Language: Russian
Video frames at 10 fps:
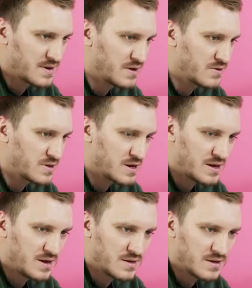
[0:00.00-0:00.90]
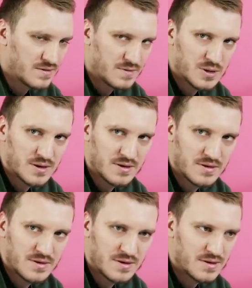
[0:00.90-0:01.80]
Блин, а Тарантино нет вообще,
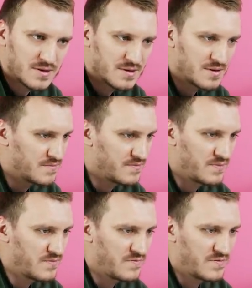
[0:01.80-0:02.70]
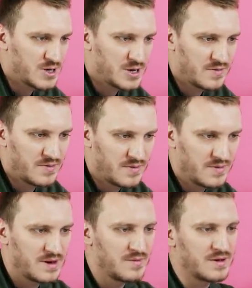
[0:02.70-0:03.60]
нет? Нет? Вообще,
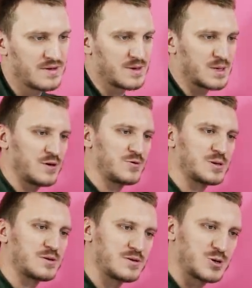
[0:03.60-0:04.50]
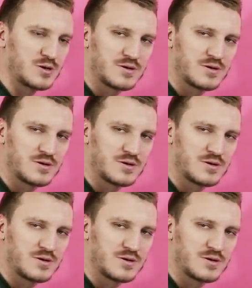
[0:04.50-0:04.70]
билет. Сдаюсь. Что